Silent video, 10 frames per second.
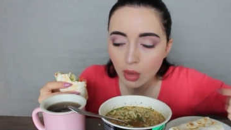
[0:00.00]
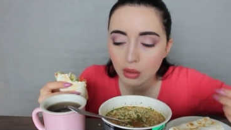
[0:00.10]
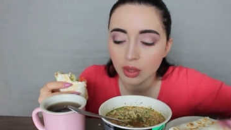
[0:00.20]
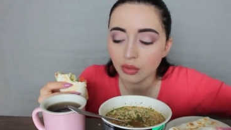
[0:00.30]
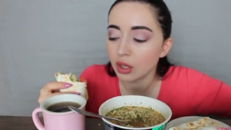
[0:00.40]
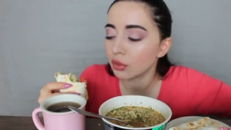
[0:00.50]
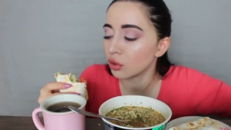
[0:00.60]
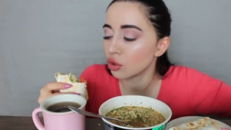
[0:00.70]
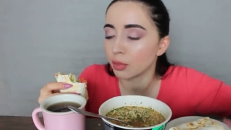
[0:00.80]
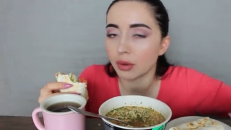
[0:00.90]
На твоих
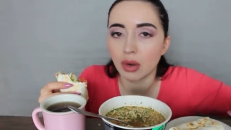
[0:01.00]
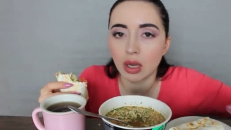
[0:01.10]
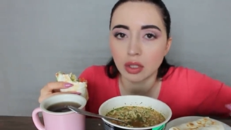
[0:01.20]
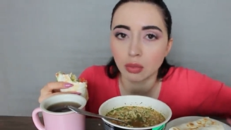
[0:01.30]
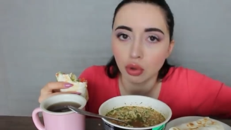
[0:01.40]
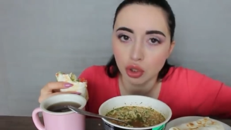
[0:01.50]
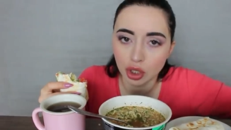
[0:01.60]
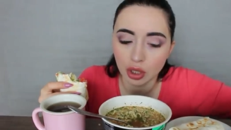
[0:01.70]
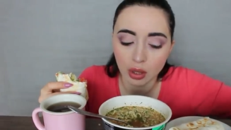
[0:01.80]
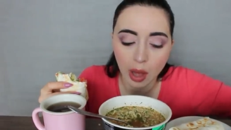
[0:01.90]
видео появляется больше
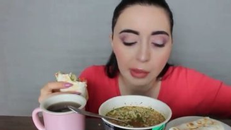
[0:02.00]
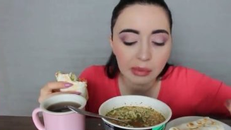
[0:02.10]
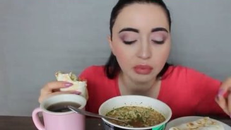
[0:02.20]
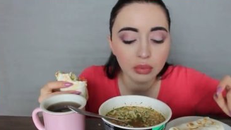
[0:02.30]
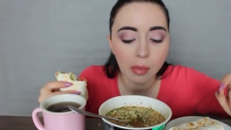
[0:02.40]
рекламы,